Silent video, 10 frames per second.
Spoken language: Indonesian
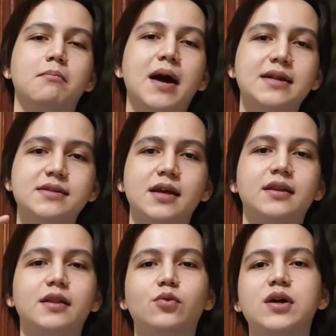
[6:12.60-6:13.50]
Mindset
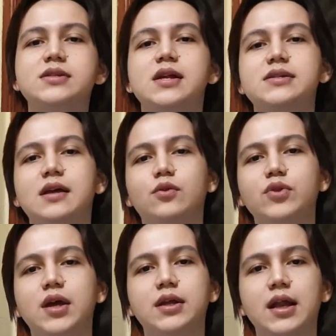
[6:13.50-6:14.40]
itu kan salah
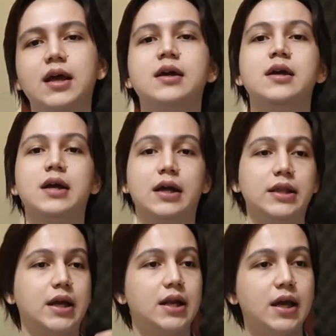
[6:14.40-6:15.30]
satunya adalah
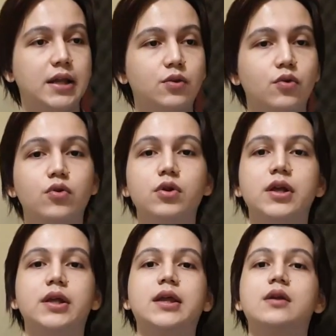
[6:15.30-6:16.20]
ketika lagi
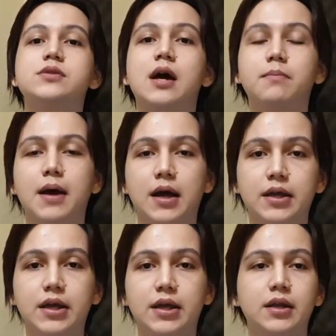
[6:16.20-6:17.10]
turun kita harus
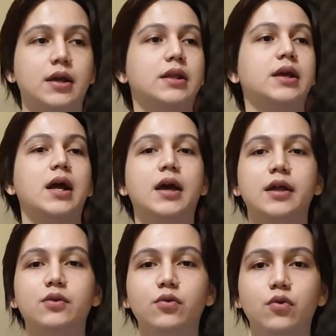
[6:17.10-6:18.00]
ngapain, ketika
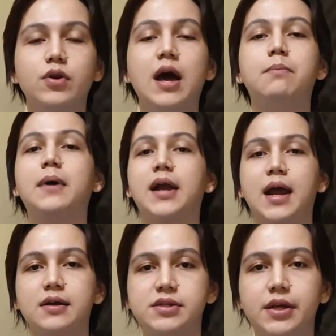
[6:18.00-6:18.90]
lagi turun apa
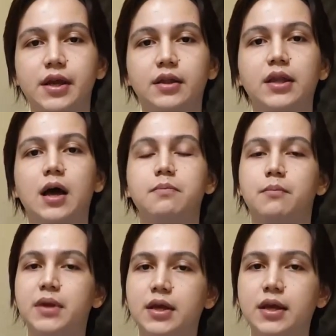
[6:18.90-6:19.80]
reaksi kita,
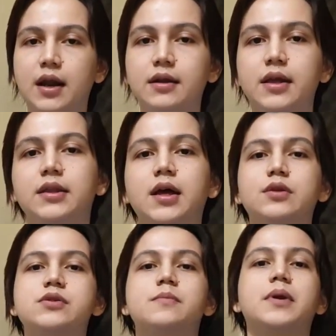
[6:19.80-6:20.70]
pemikiran kita
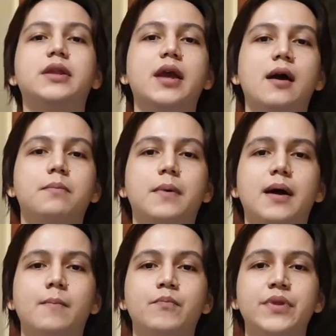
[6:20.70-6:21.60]
atau seperti
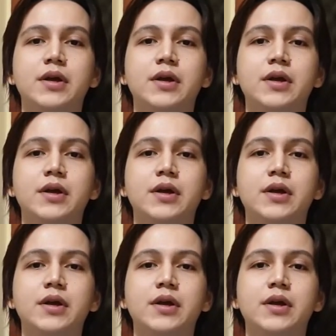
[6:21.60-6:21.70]
apa